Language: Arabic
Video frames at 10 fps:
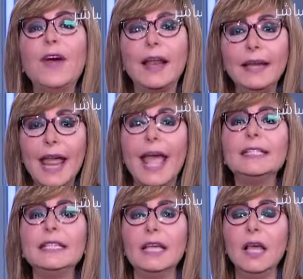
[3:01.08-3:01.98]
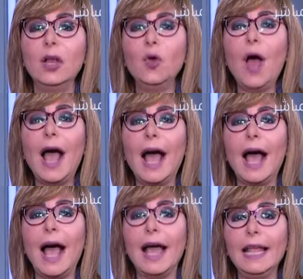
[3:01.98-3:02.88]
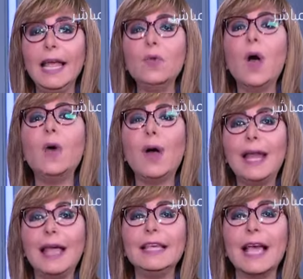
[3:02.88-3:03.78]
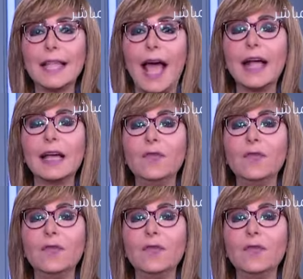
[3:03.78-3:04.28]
النادي له حق عليه وهو الذي يتحكم